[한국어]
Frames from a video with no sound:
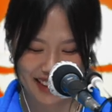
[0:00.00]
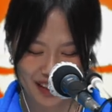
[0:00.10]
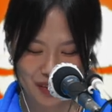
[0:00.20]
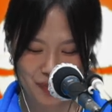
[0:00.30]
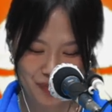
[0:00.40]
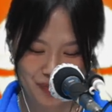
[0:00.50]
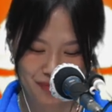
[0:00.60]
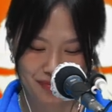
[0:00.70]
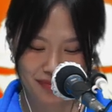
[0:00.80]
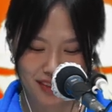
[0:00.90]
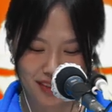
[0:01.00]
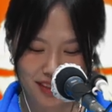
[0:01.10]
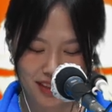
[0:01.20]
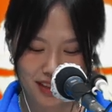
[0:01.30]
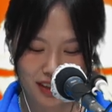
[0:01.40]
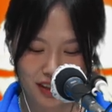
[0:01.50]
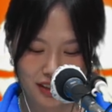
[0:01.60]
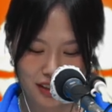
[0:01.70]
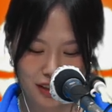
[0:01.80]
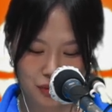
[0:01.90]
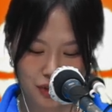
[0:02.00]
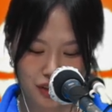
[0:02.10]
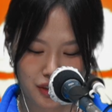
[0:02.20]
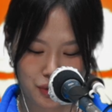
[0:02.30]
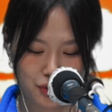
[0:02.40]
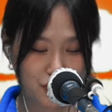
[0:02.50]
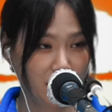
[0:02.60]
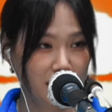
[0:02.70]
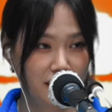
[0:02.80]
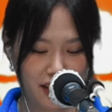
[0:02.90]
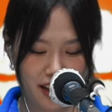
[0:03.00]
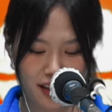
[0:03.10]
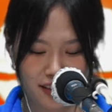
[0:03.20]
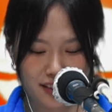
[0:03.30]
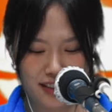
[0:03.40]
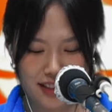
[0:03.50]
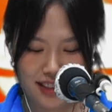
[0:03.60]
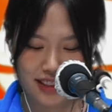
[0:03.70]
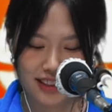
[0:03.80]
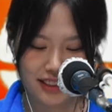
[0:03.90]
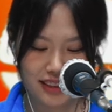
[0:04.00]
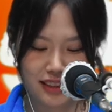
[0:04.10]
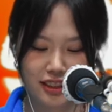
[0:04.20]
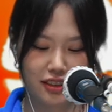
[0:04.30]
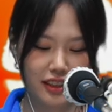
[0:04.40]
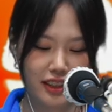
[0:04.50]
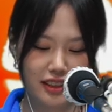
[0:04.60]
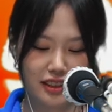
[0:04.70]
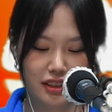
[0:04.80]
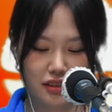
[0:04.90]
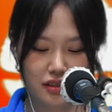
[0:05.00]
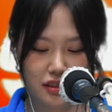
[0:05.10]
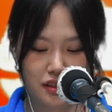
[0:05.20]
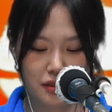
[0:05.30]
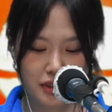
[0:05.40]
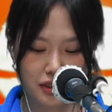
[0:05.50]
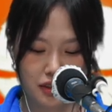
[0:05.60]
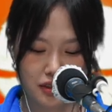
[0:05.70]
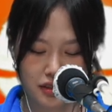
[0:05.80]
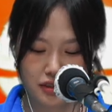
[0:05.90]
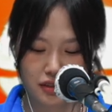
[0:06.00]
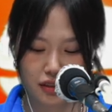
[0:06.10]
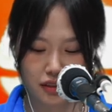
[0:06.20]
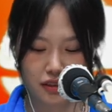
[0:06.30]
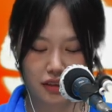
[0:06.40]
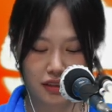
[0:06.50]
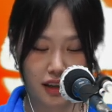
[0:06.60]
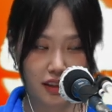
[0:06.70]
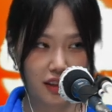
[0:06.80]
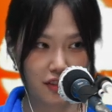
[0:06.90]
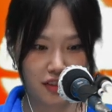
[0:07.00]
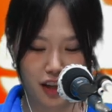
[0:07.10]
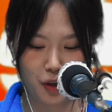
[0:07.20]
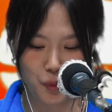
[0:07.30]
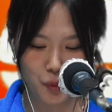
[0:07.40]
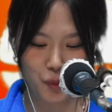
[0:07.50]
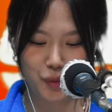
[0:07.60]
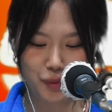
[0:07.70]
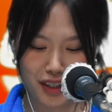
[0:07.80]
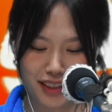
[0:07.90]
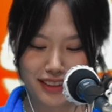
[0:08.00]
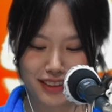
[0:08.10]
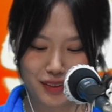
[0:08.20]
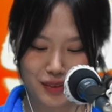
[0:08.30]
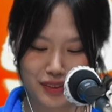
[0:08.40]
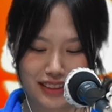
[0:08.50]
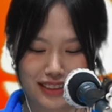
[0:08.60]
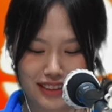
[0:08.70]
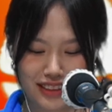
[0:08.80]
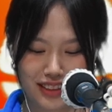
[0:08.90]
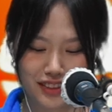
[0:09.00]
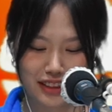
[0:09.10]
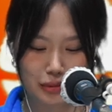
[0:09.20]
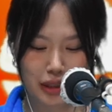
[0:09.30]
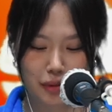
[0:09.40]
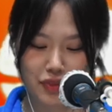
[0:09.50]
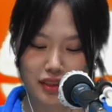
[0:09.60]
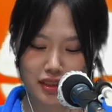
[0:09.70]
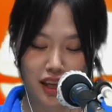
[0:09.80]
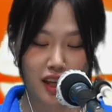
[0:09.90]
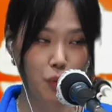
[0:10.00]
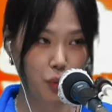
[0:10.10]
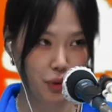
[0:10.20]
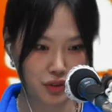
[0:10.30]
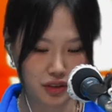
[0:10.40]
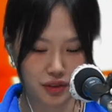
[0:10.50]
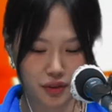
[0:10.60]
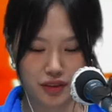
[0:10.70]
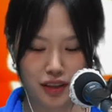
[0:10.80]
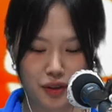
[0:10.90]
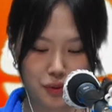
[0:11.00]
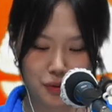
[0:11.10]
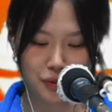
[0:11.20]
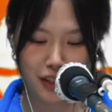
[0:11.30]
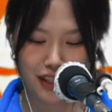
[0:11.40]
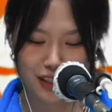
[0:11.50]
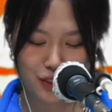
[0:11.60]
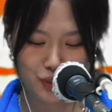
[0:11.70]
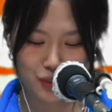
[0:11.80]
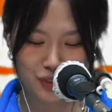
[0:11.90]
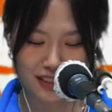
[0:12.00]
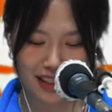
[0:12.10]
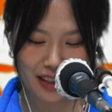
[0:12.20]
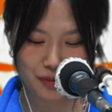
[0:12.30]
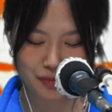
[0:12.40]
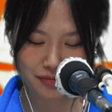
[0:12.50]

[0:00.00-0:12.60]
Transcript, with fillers: 네. 아, 질문을 또 주셨는데요. 진저의 2022년은 어떤 한 해였나요? 와, 그리고 2023년 새해 목표는요? 라고 해주셨는데,